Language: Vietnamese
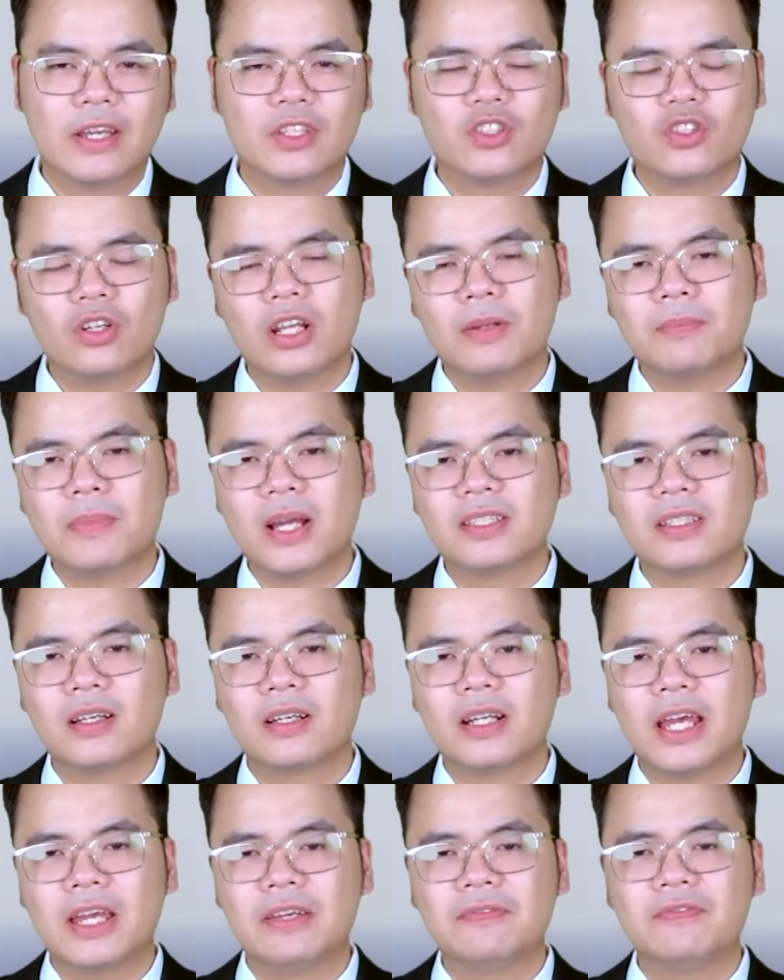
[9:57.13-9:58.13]
cho nên bây giờ
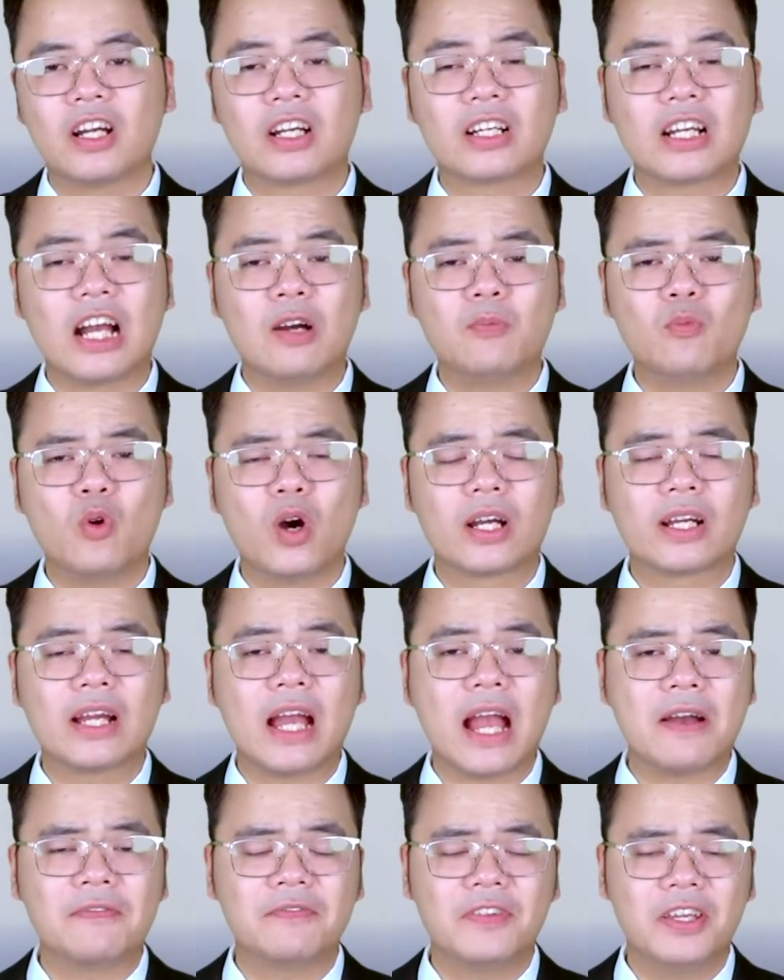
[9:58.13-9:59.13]
đây việc cáo buộc
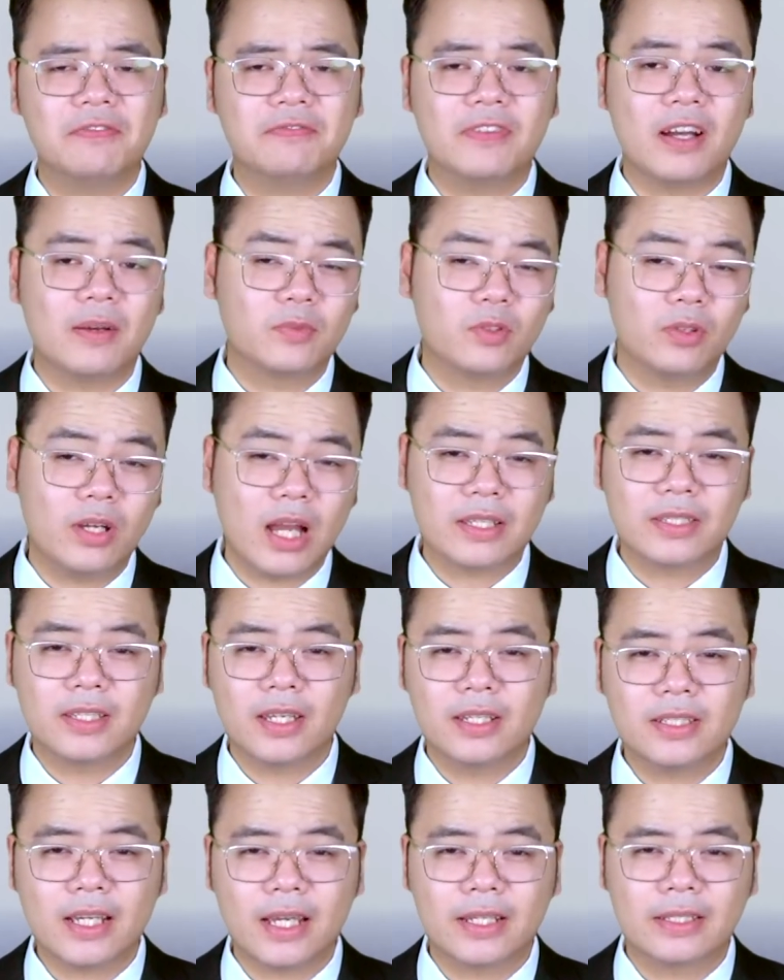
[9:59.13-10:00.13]
Nga vi phạm tội ác
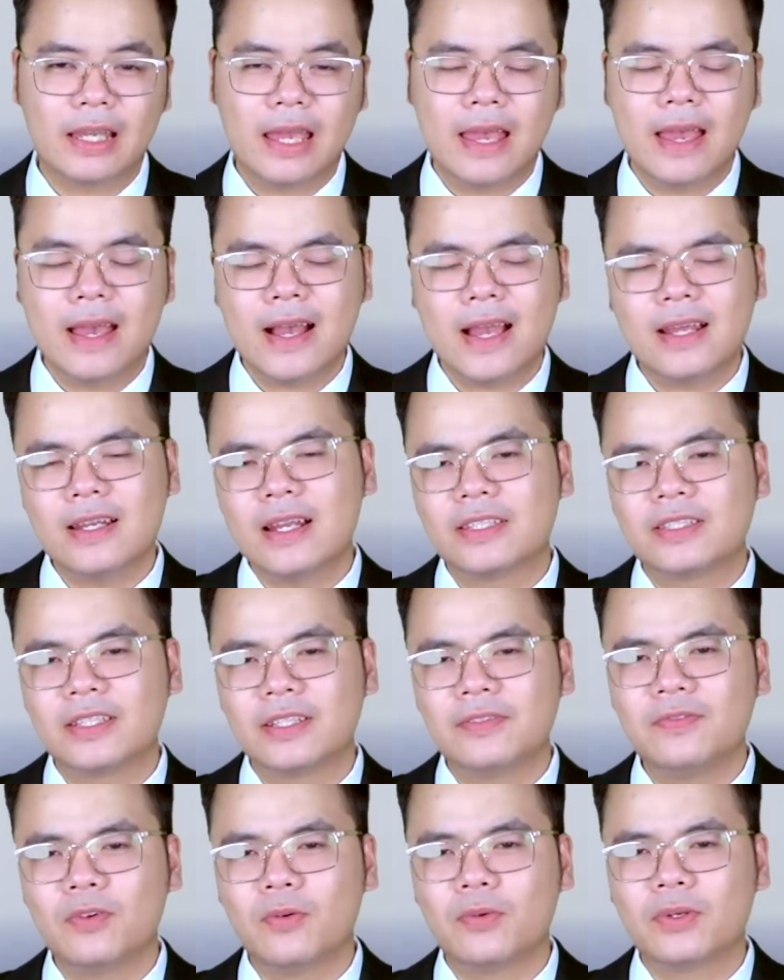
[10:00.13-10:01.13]
chiến tranh hay là
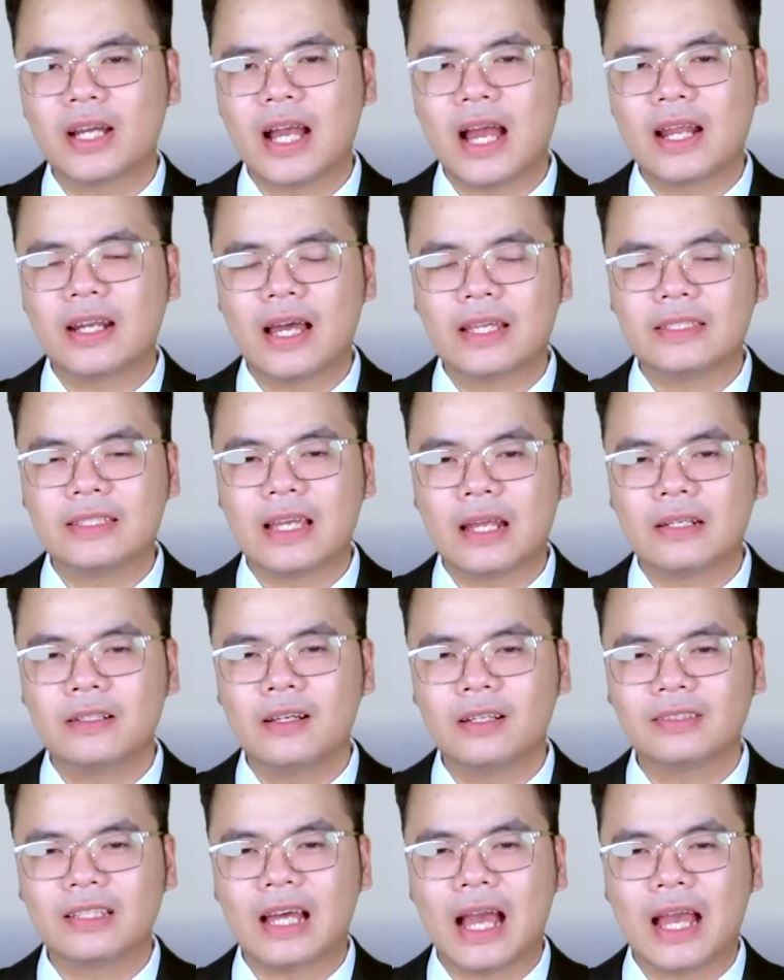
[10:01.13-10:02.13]
chính phủ Nga là nhà
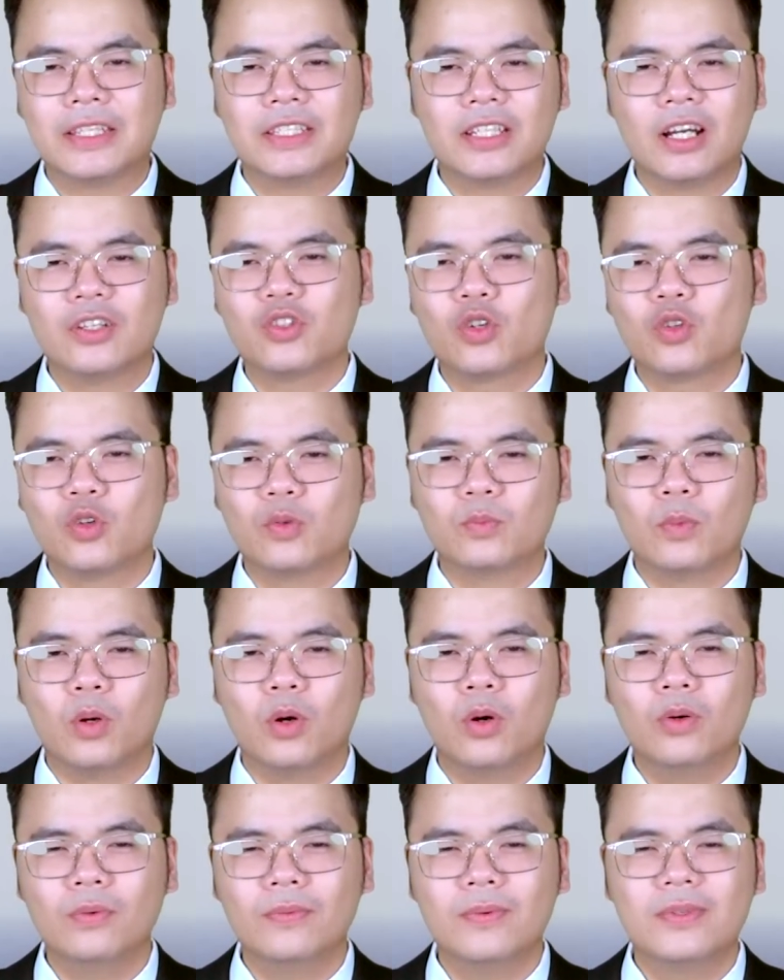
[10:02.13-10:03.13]
nước tài trợ cho khủng
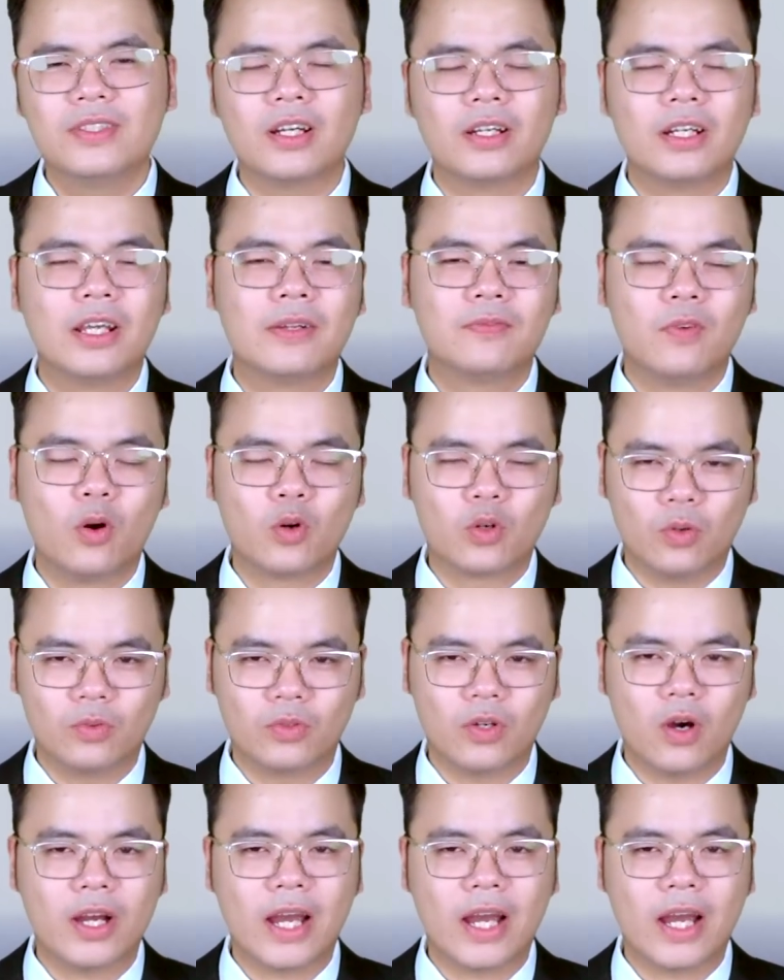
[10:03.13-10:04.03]
bố trở nên vô cùng khó